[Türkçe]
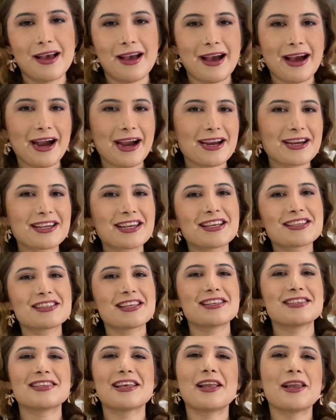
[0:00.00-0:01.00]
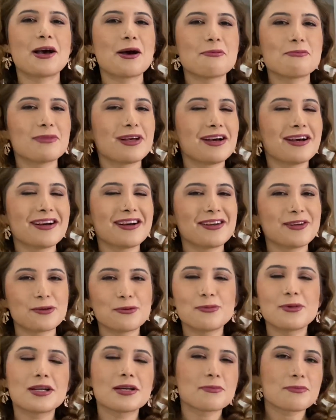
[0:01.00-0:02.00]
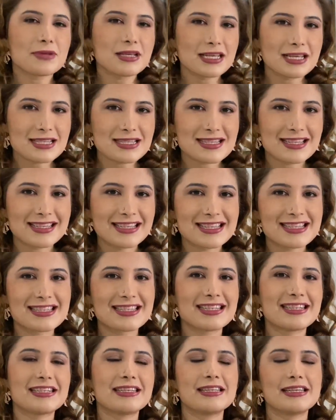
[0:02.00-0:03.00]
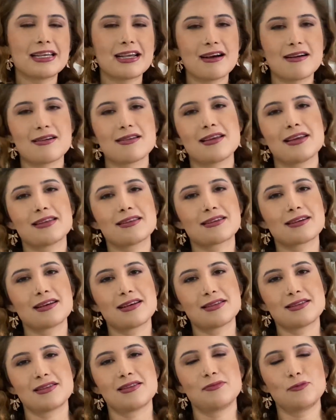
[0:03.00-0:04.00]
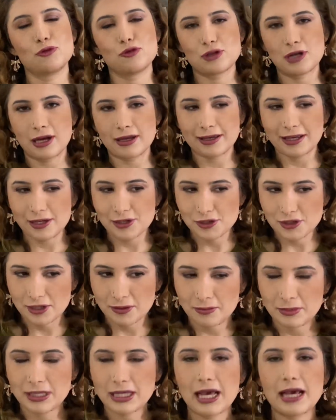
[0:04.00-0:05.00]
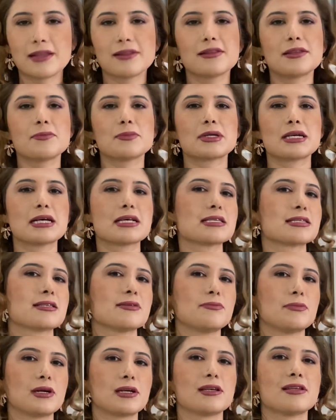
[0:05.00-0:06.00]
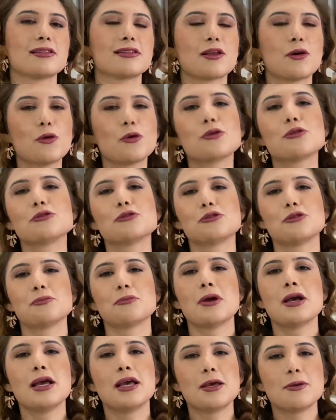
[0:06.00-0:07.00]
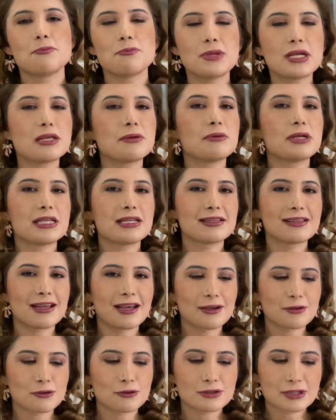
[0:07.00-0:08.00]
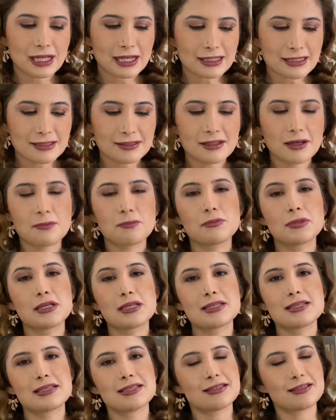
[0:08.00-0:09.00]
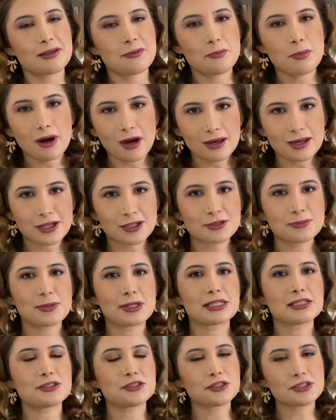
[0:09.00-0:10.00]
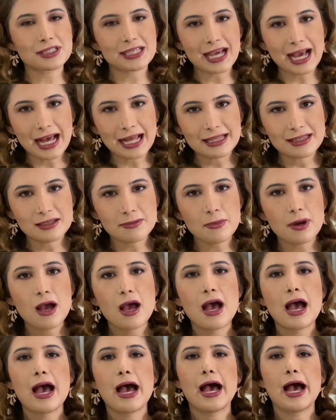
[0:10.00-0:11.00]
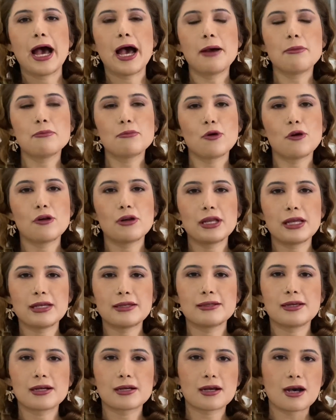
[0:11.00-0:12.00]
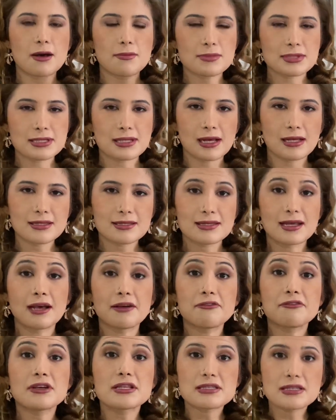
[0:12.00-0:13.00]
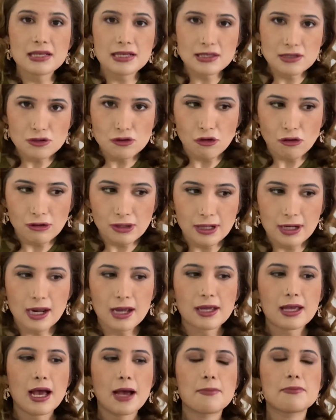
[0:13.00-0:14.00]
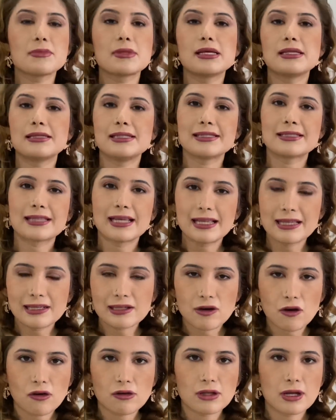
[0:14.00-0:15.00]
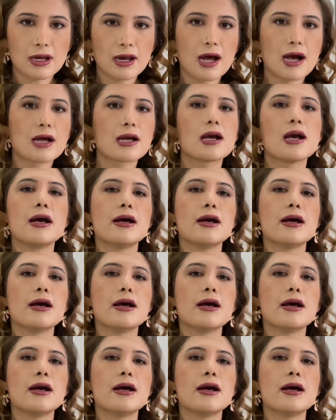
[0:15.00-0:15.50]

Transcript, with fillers: Herkese selamlar. Umarım iyisinizdir. Nihayet Kasım üşengeçliğimi yendim. Kasım ayında okuduğum birbirinden güzel kitapları sizle paylaşmak için geldim. Hem böyle rakamsal sayfa sayısı olarak hem de nitelik olarak